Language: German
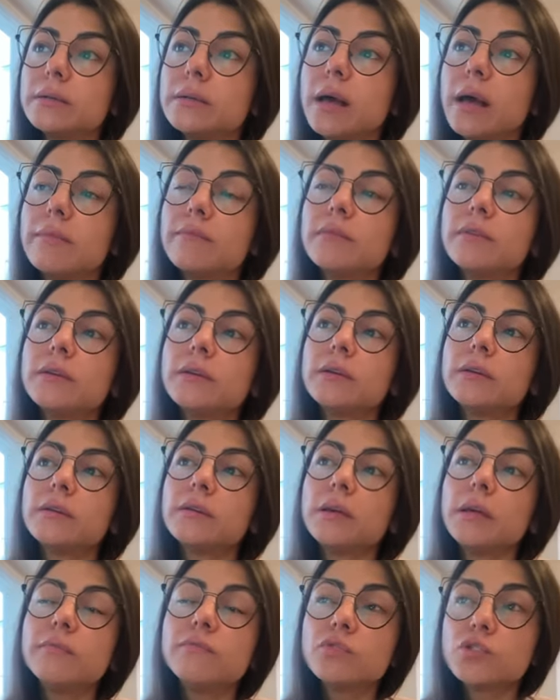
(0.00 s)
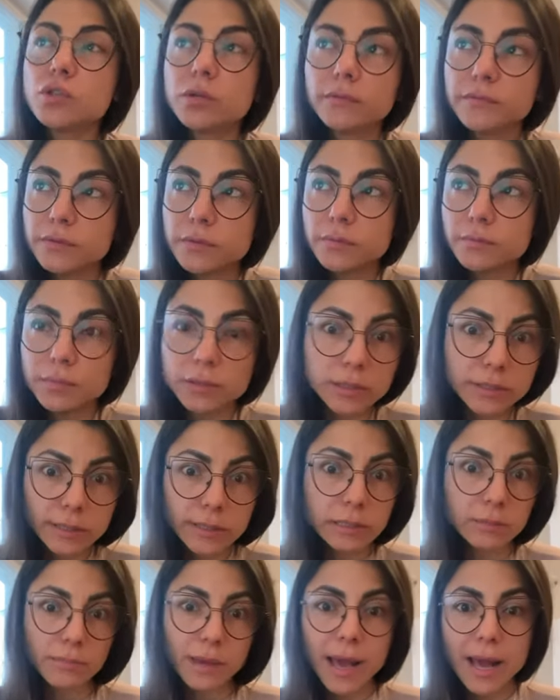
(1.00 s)
haben wir Impfstoffe,
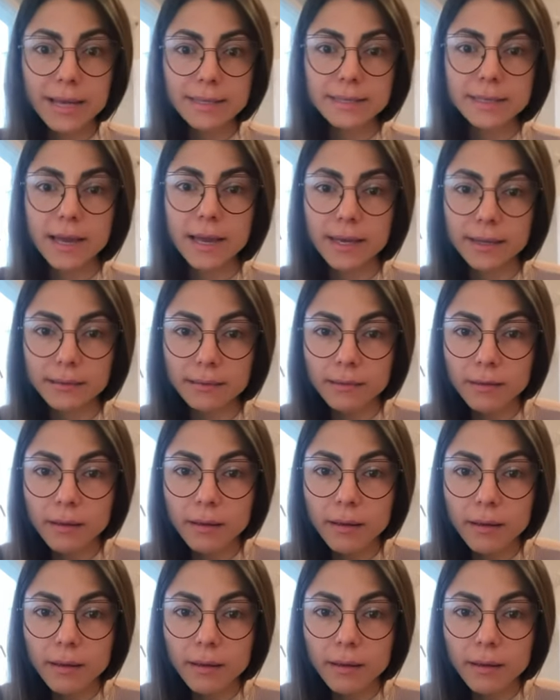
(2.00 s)
plötzlich mehr als einen.